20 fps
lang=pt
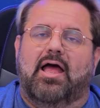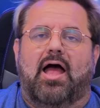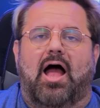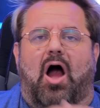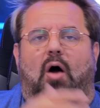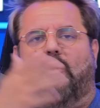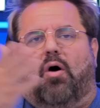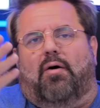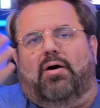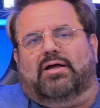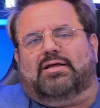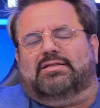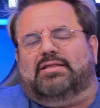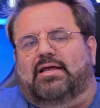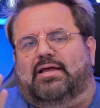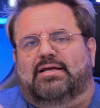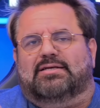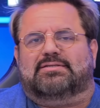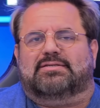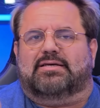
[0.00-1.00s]
A Huawei
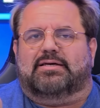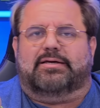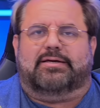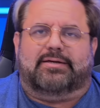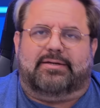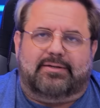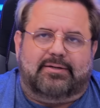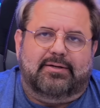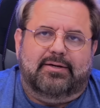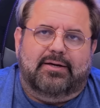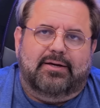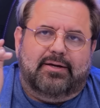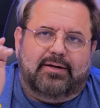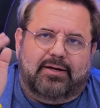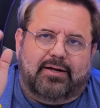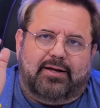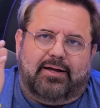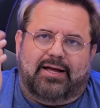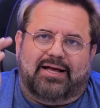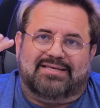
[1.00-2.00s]
tem esse,
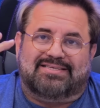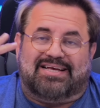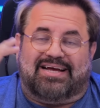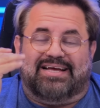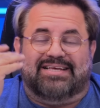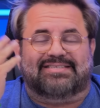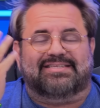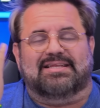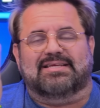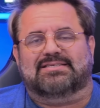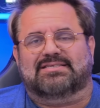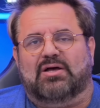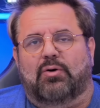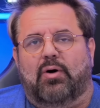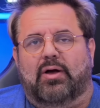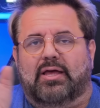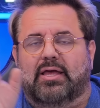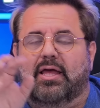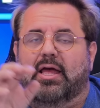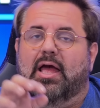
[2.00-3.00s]
essa
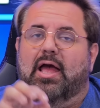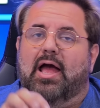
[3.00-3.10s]
restrição aí.